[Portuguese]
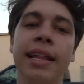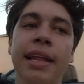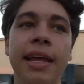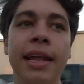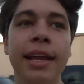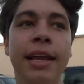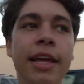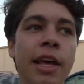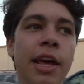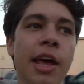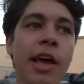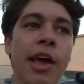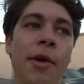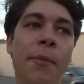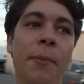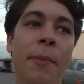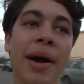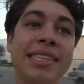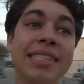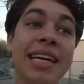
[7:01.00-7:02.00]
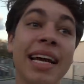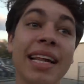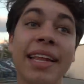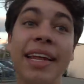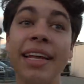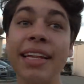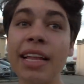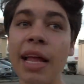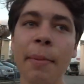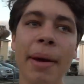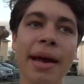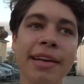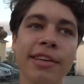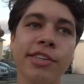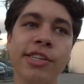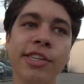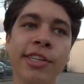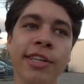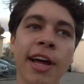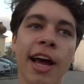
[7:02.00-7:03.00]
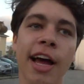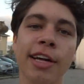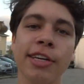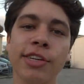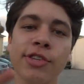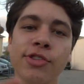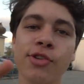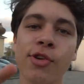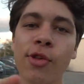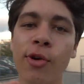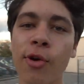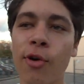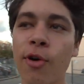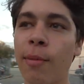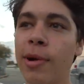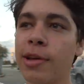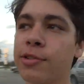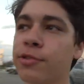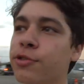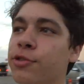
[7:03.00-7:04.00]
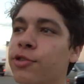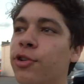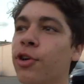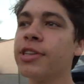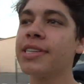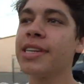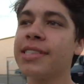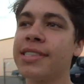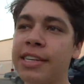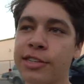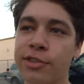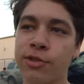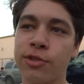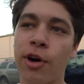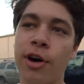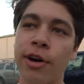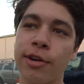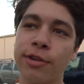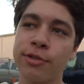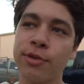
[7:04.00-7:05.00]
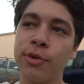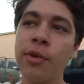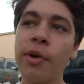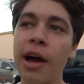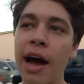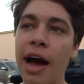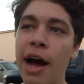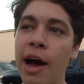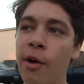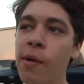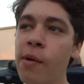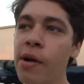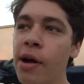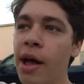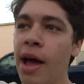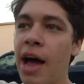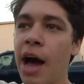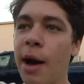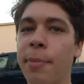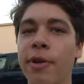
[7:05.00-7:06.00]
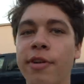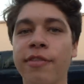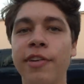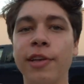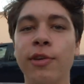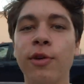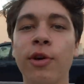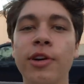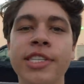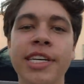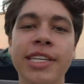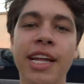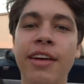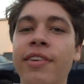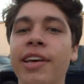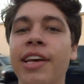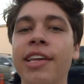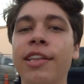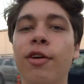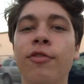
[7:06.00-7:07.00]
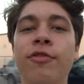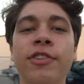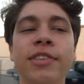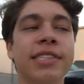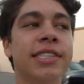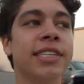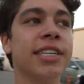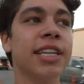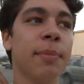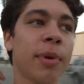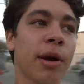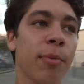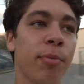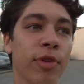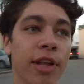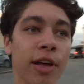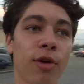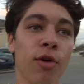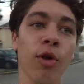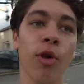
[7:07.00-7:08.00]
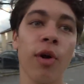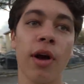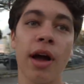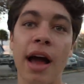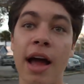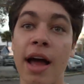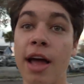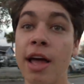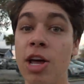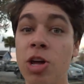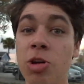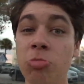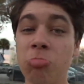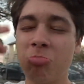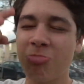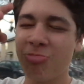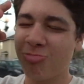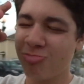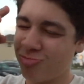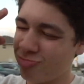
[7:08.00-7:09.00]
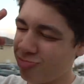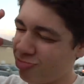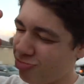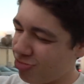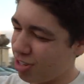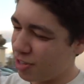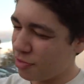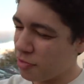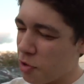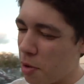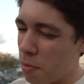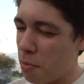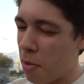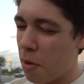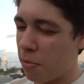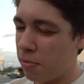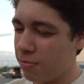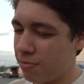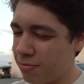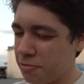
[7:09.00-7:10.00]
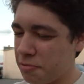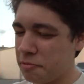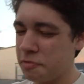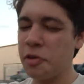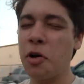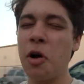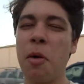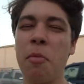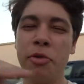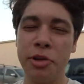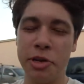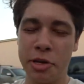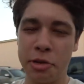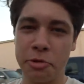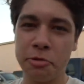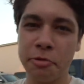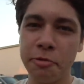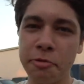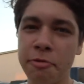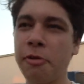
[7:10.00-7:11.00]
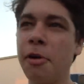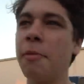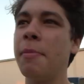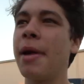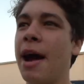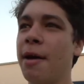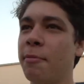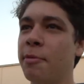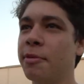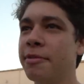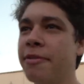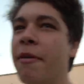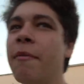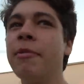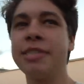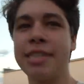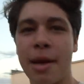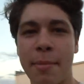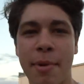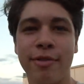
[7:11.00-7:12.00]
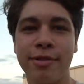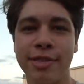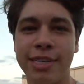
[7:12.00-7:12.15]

dele, mas além da batida, a gente colocou mais uns dois acessórios no carro. Aproveitou que já tava aqui na oficina para poder colocar. Ficou bom. Ficou bonito, ficou brabo. Vou mostrar para